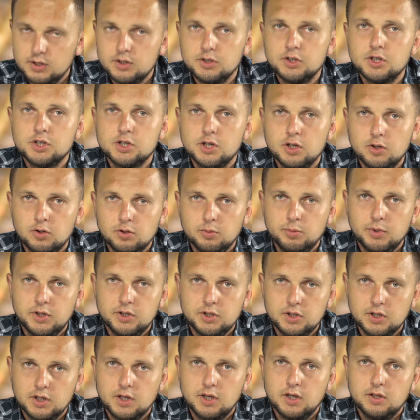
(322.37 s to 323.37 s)
że się
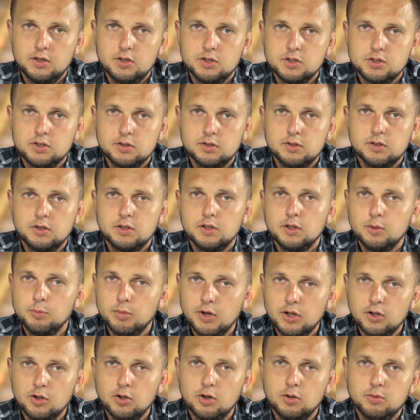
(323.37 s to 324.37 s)
odbędzie kiedyś e, i
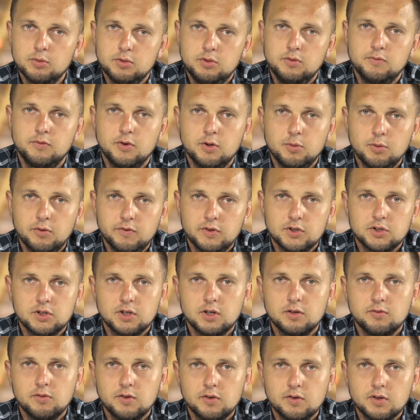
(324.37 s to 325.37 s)
będą informować,
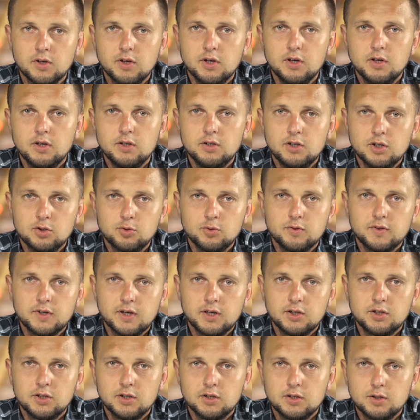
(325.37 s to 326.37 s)
tak więc nie
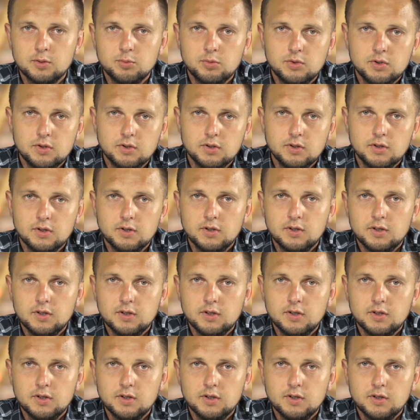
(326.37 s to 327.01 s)
rzucajcie tymi